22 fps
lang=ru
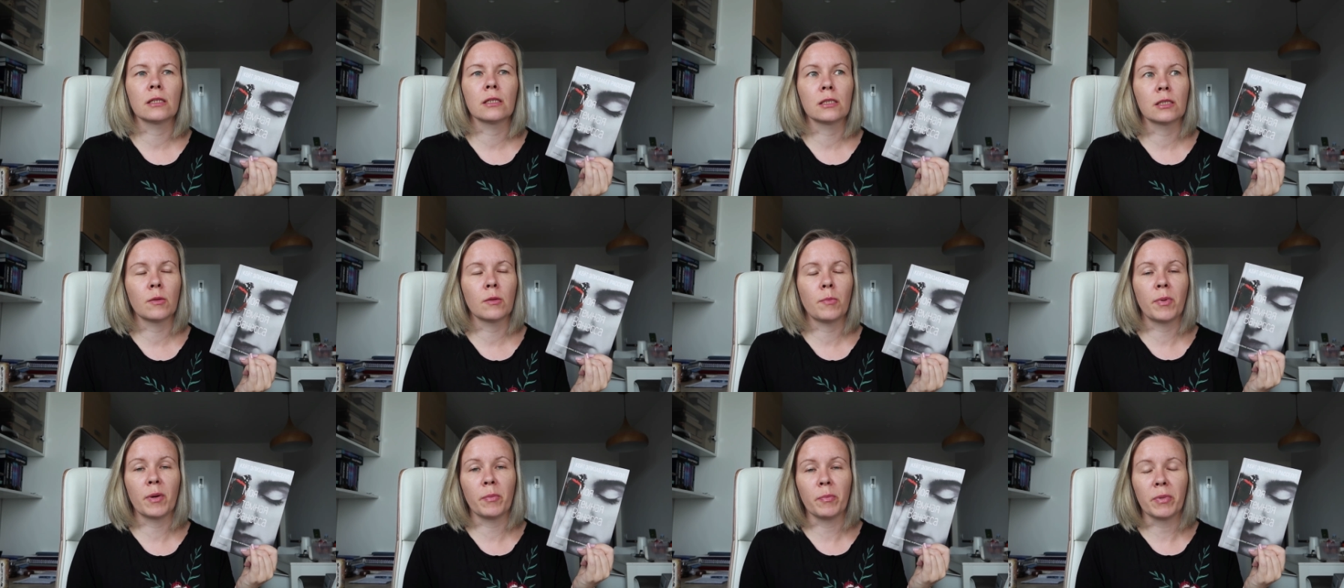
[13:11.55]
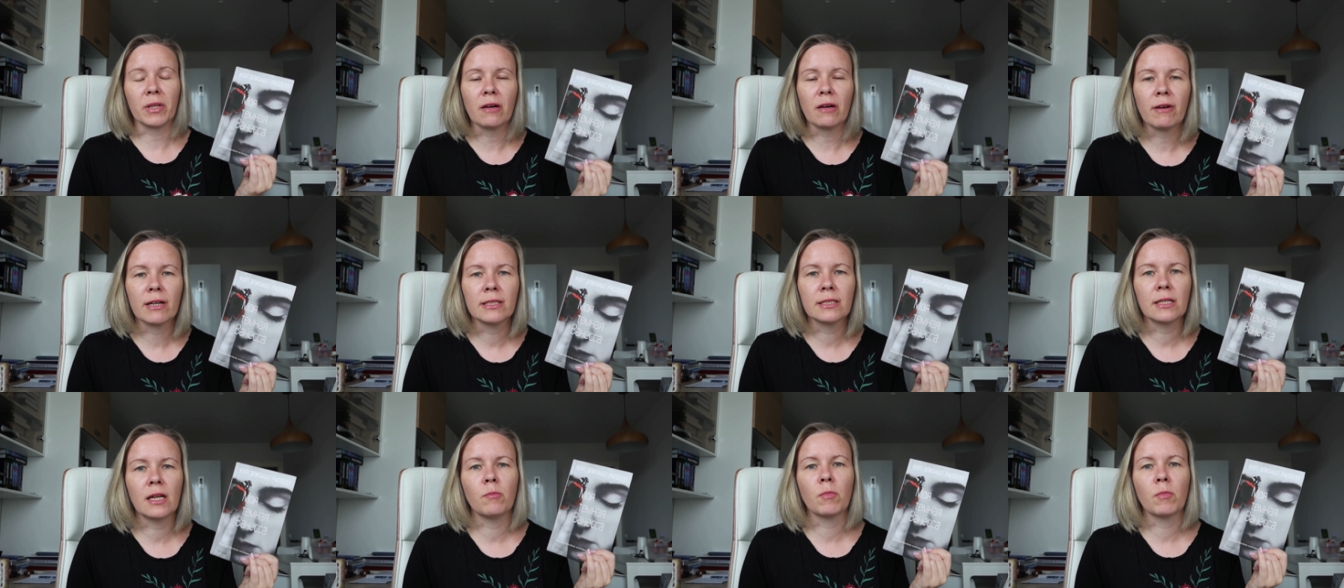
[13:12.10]
э, с
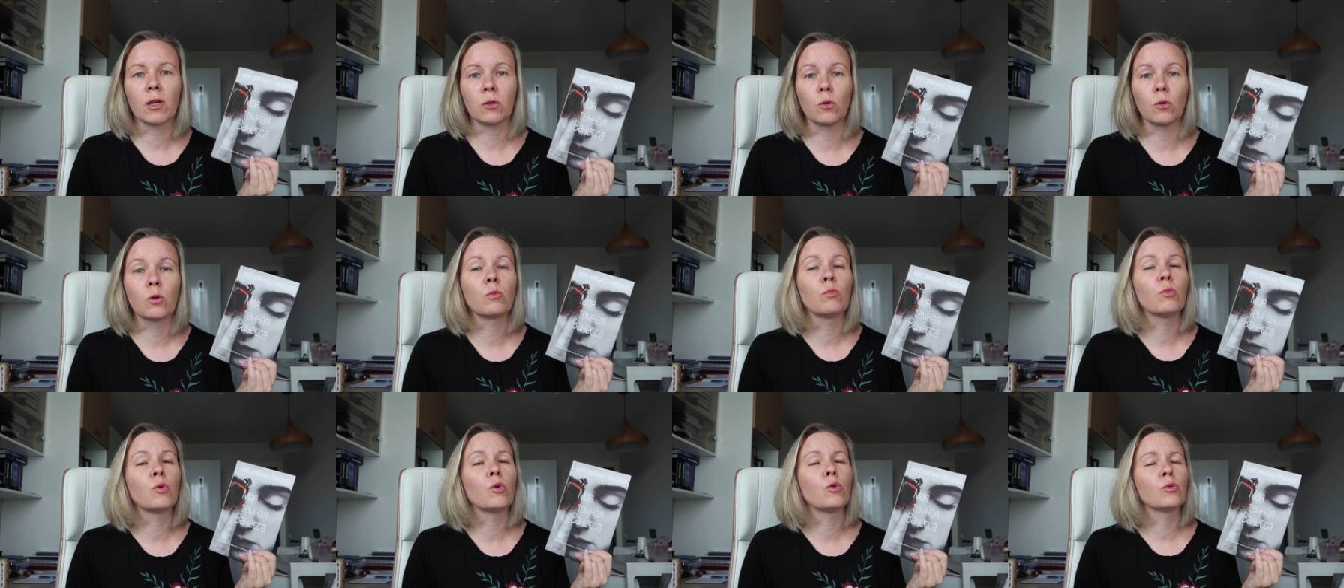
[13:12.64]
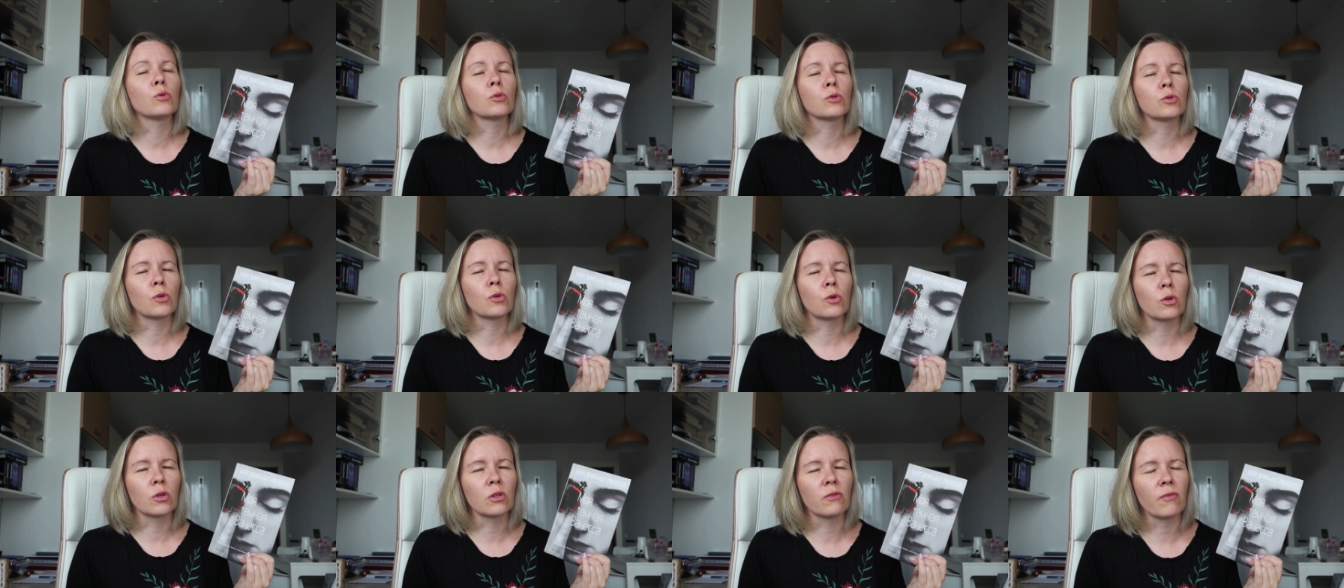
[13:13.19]
преподавателем, которому
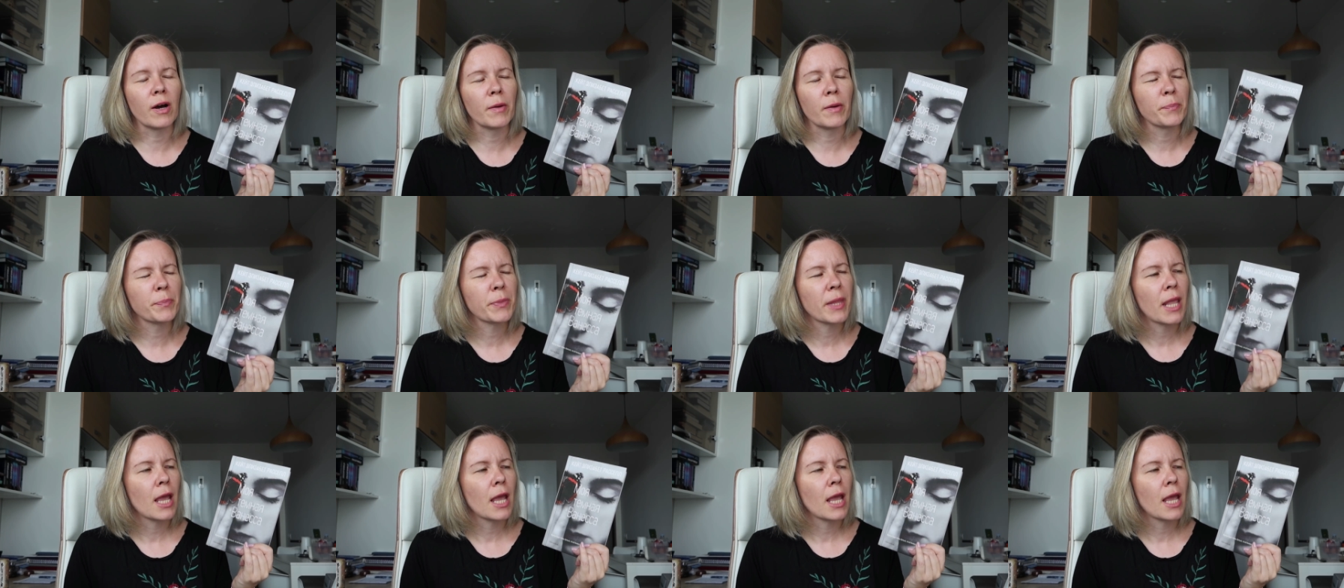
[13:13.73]
42.